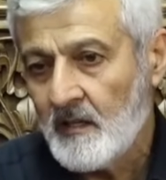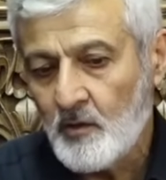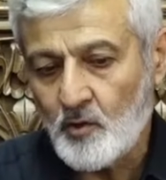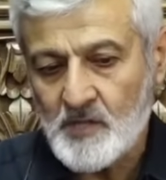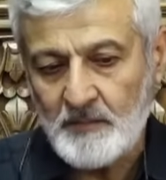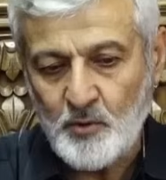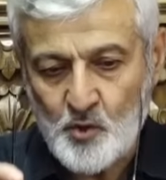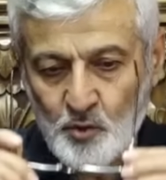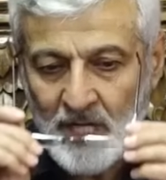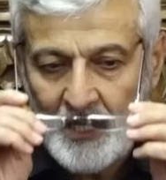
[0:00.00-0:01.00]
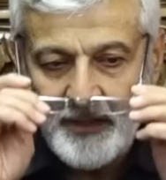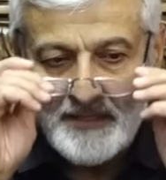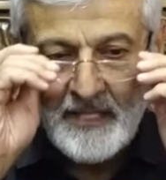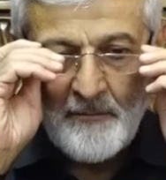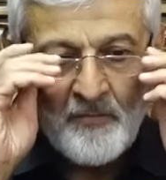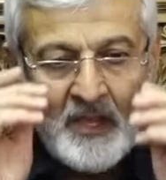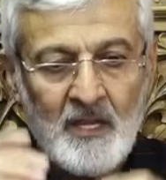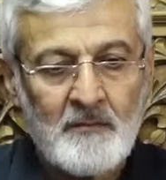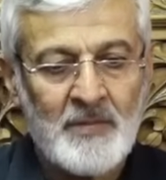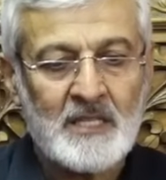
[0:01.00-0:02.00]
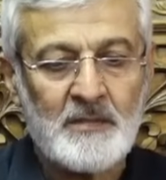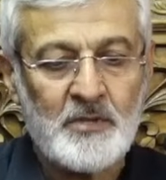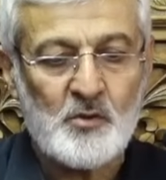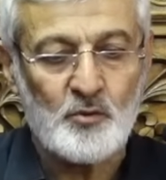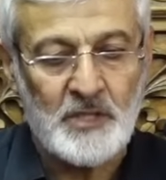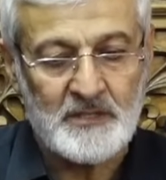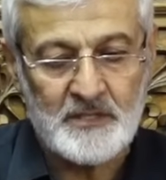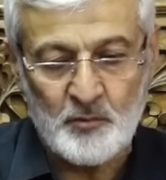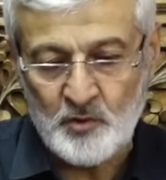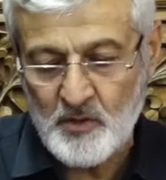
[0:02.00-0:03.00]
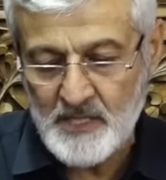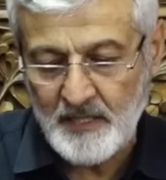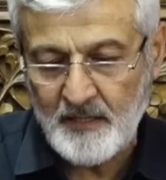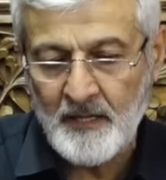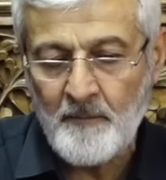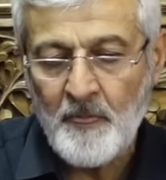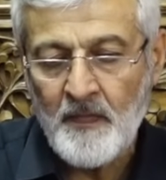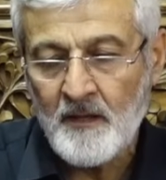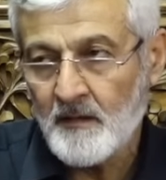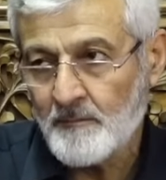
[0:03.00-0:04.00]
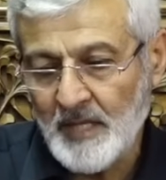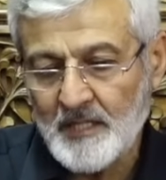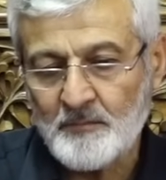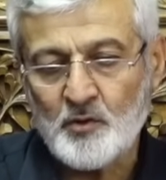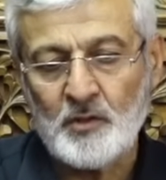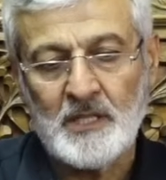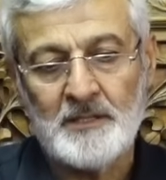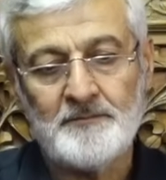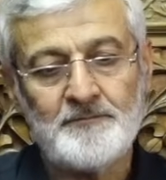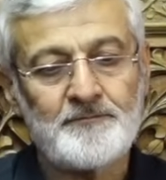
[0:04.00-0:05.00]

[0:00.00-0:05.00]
Yoksa bu sure elbette Mekki bir suredir. Bunu özellikle belirtmiş olalım.